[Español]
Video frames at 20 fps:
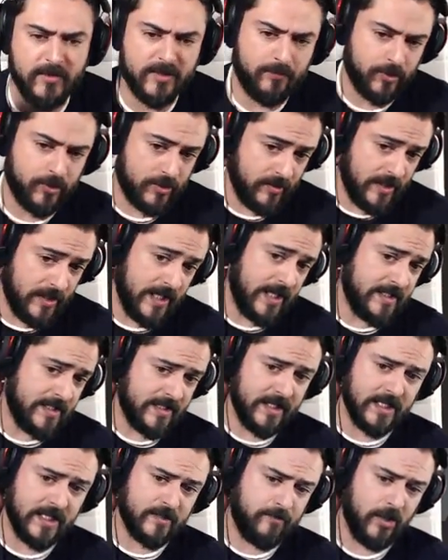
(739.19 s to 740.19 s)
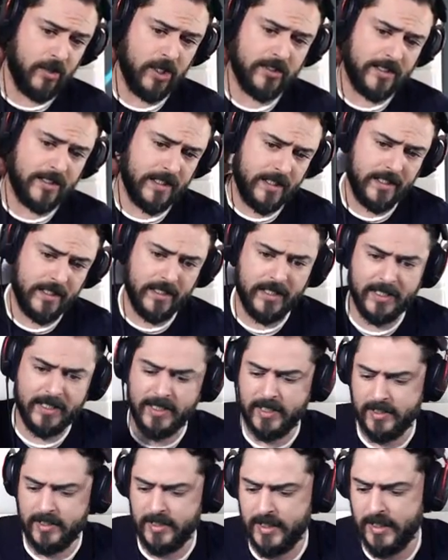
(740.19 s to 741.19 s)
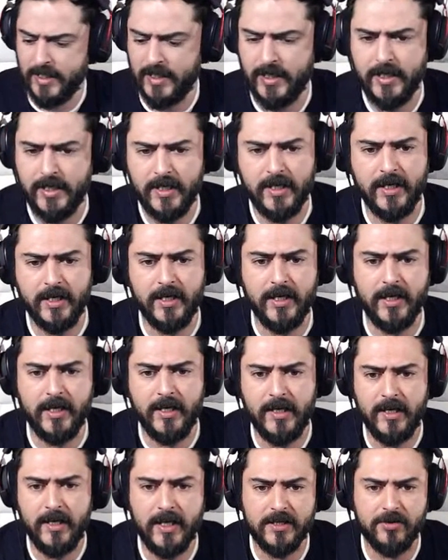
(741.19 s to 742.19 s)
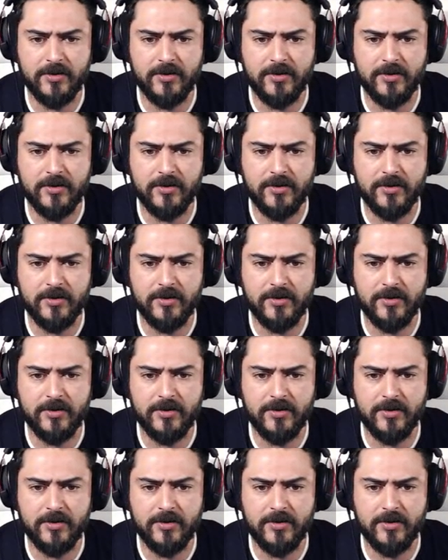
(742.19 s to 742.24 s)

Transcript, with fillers: más posibilidades de que explote Y que...